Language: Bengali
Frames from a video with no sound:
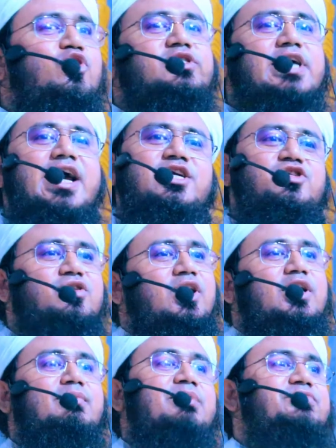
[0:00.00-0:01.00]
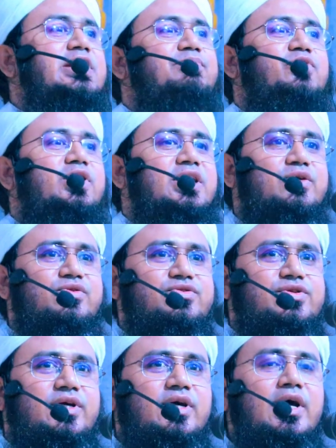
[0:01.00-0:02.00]
অমুক চায়ের স্টলে ইমাম সাহেব তো এটা
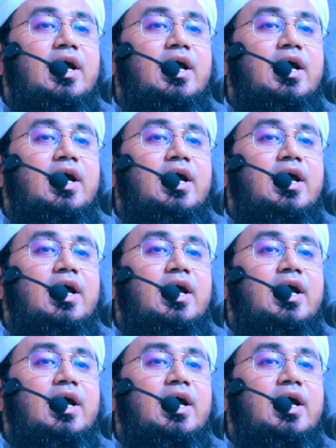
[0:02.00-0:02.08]
করছে